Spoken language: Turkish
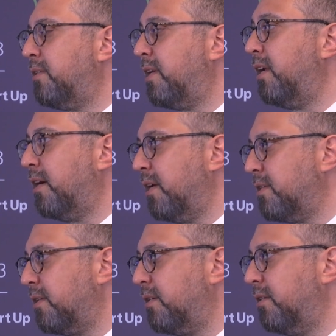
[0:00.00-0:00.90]
sera
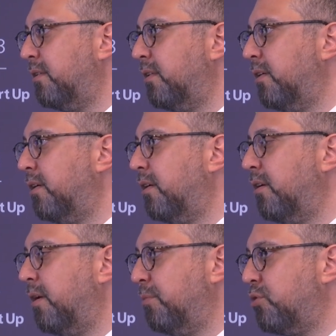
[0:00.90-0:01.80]
gazlarının
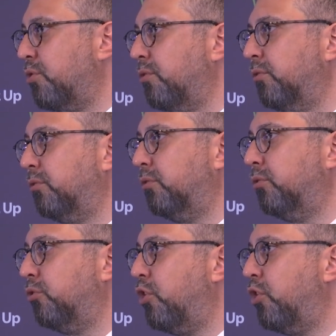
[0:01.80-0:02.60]
e, emisyonunun